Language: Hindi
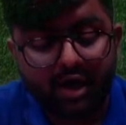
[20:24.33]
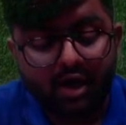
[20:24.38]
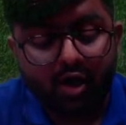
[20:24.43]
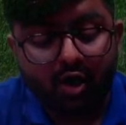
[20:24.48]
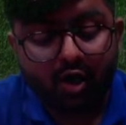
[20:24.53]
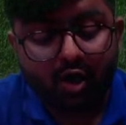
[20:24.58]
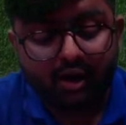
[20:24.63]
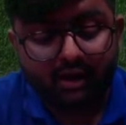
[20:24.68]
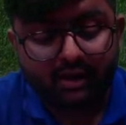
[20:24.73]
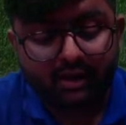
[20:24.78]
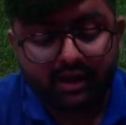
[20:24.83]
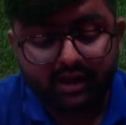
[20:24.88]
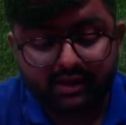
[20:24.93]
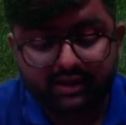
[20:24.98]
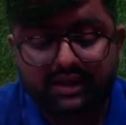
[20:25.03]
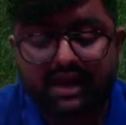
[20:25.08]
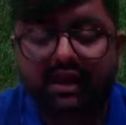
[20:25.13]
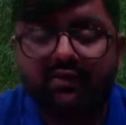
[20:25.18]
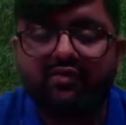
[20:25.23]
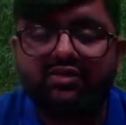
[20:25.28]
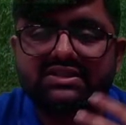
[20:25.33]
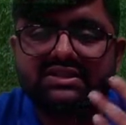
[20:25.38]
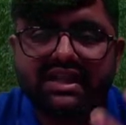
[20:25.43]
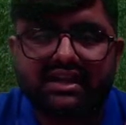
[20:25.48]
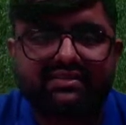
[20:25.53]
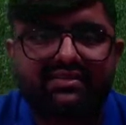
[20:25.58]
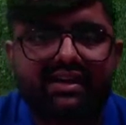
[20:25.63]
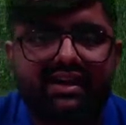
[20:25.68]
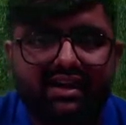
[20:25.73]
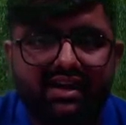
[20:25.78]
और क्या वो
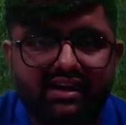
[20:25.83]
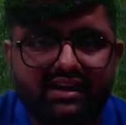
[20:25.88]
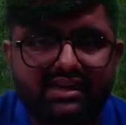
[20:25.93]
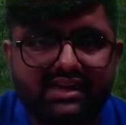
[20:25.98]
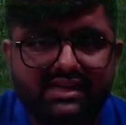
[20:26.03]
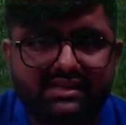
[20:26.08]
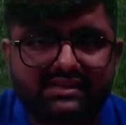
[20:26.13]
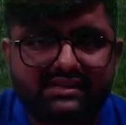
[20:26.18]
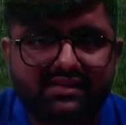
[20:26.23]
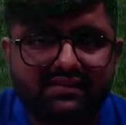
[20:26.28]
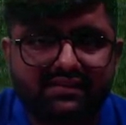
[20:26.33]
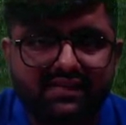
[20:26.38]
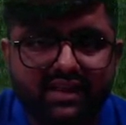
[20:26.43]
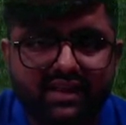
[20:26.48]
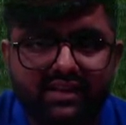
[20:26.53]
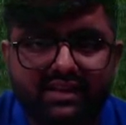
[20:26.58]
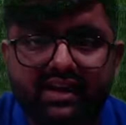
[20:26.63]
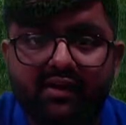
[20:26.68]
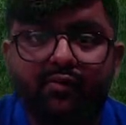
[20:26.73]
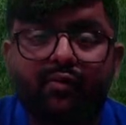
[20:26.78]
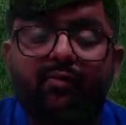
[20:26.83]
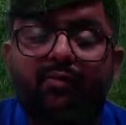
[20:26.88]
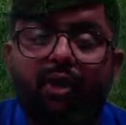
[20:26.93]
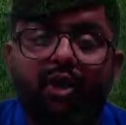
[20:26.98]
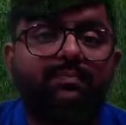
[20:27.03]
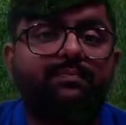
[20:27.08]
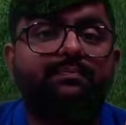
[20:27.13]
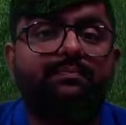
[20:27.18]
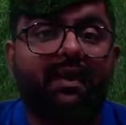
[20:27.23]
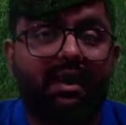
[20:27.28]
ज़्यादा अग्रेसिव है क्या वो
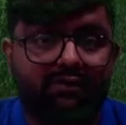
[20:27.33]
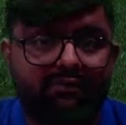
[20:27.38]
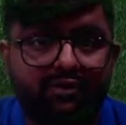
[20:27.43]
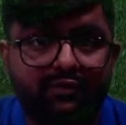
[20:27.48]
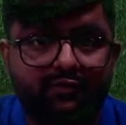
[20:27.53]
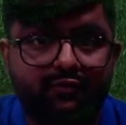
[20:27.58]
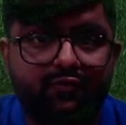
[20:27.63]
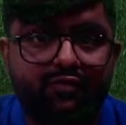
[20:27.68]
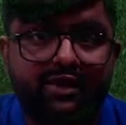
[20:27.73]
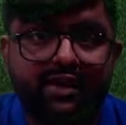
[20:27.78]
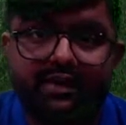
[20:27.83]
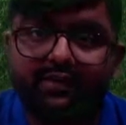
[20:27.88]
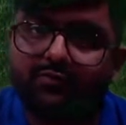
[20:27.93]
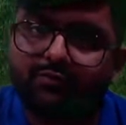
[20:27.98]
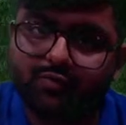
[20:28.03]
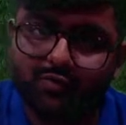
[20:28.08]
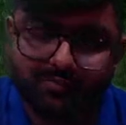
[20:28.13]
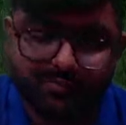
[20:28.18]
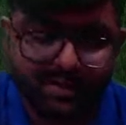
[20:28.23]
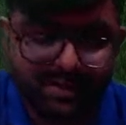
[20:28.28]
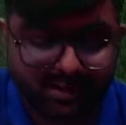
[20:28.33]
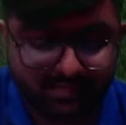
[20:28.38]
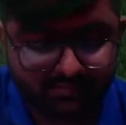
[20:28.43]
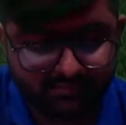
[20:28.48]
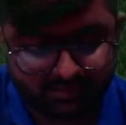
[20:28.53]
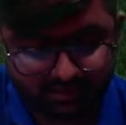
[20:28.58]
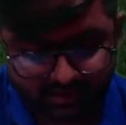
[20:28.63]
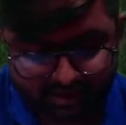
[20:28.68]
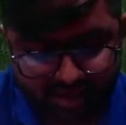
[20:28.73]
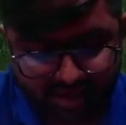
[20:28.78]
बहुत पावरफुल है वो भी हम
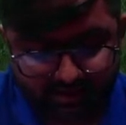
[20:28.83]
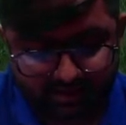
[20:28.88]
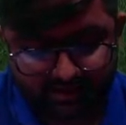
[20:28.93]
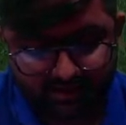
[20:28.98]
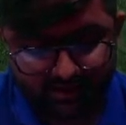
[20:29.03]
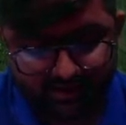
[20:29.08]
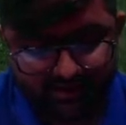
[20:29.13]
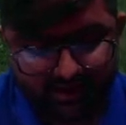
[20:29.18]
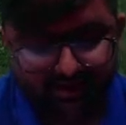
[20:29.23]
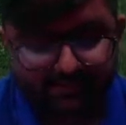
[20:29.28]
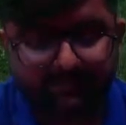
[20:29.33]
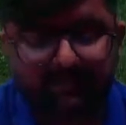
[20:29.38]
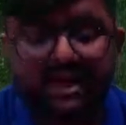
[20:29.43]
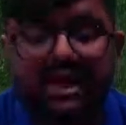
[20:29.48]
चेक करेंगे